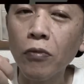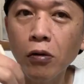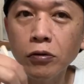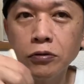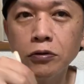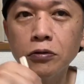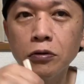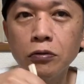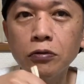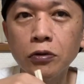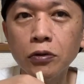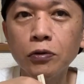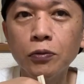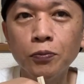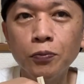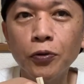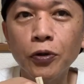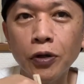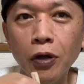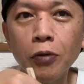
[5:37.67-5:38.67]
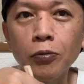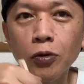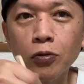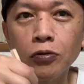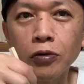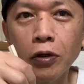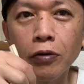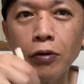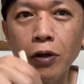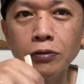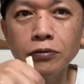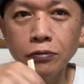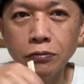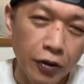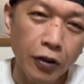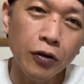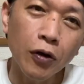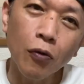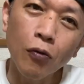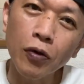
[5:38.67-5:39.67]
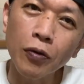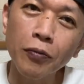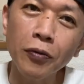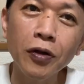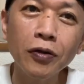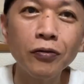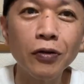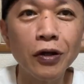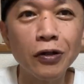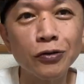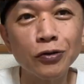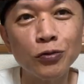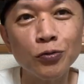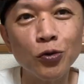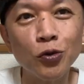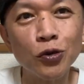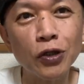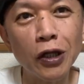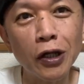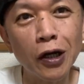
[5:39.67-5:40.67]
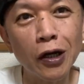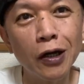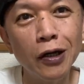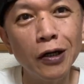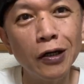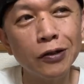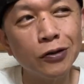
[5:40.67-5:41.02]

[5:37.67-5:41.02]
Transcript: 一応お肉っぽい噛み応えはある。ただこれ麺楽しむ方だな。